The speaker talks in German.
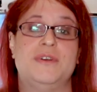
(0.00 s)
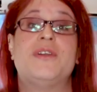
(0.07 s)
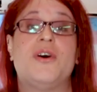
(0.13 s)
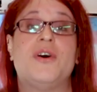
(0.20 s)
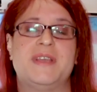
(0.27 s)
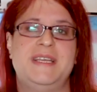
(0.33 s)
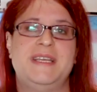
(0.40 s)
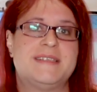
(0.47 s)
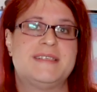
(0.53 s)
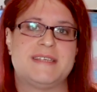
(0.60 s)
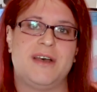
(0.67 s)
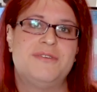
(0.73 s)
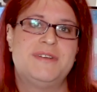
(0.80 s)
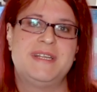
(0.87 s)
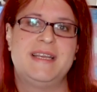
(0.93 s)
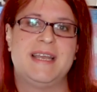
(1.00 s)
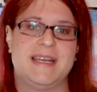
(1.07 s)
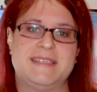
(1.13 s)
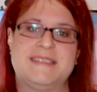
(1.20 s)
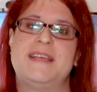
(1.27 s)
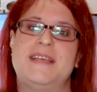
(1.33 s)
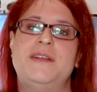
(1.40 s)
doch jedes Outing
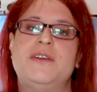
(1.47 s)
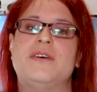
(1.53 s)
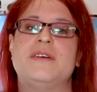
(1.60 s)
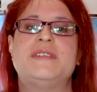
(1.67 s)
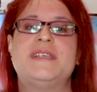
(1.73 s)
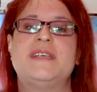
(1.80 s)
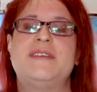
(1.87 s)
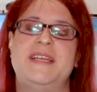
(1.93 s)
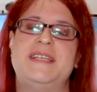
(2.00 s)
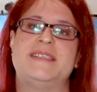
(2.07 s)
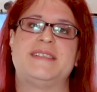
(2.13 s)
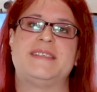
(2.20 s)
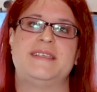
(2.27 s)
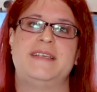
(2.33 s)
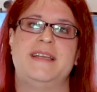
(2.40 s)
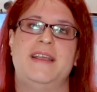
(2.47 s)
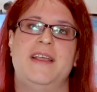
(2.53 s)
hat seine Konsequenzen.